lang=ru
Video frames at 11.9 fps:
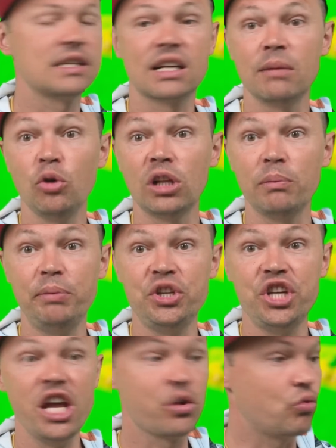заработал
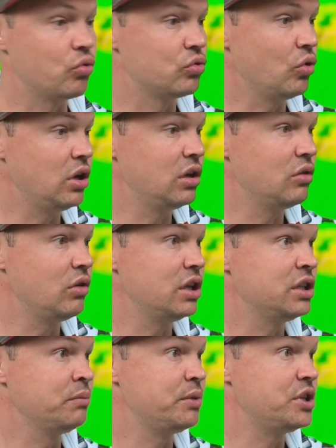печеньку!
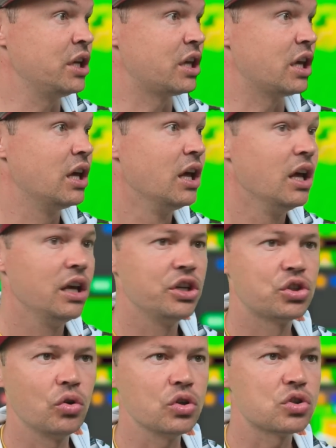0,01 печеньки. И
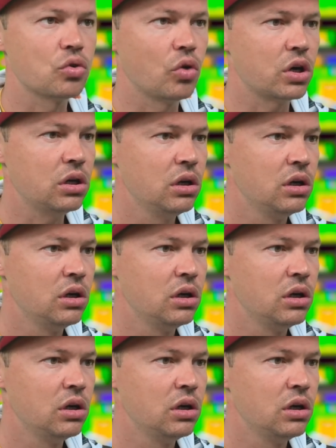что, стор?